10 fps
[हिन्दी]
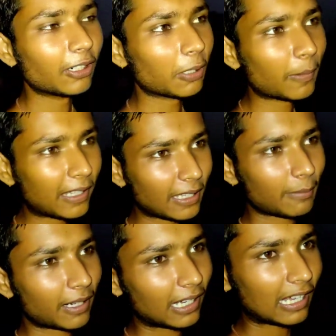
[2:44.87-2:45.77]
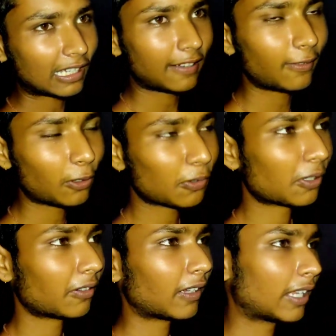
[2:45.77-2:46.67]
और भाई ये मेरा आखिरी व्लॉग
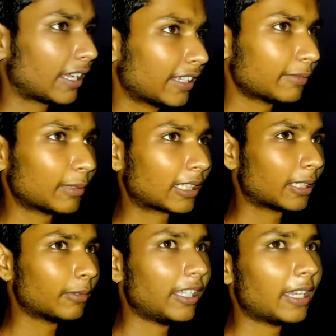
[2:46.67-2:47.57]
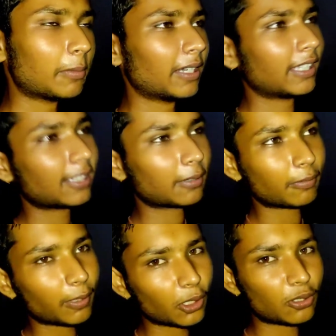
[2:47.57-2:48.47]
होने वाला है मतलब एक महीने तक
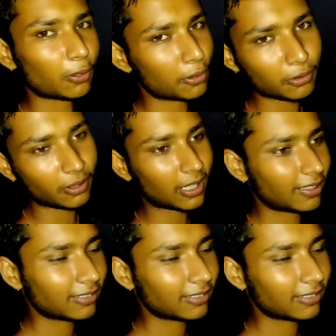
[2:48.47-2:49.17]
फिर छोड़ दूंगा